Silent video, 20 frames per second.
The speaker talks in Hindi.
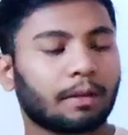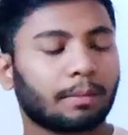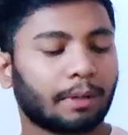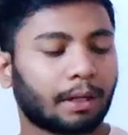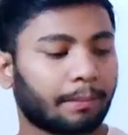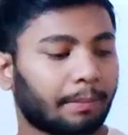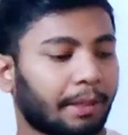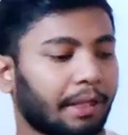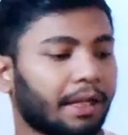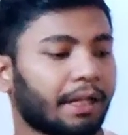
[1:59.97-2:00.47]

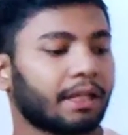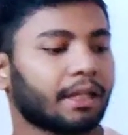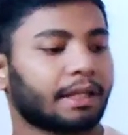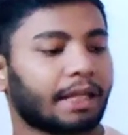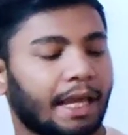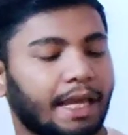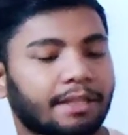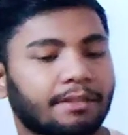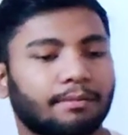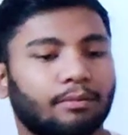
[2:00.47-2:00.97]
प्रिपेयरिंग
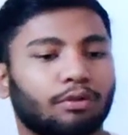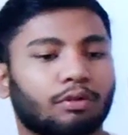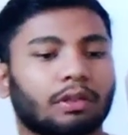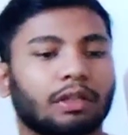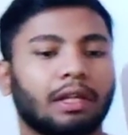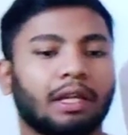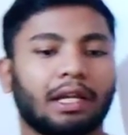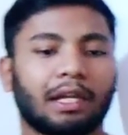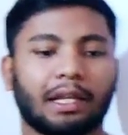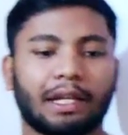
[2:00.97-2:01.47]
कैश बुक
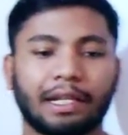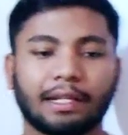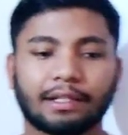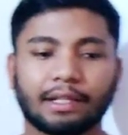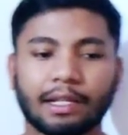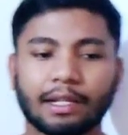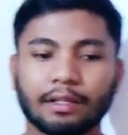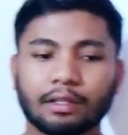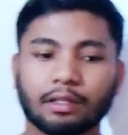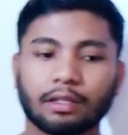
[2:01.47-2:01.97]

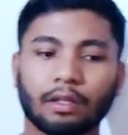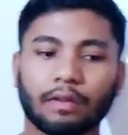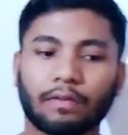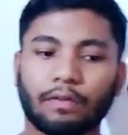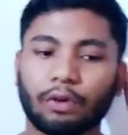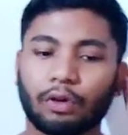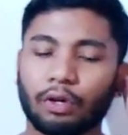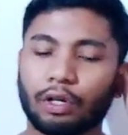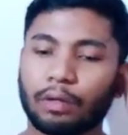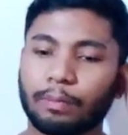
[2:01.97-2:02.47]
रीजन्स
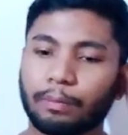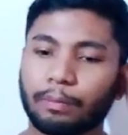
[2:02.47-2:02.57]
फॉर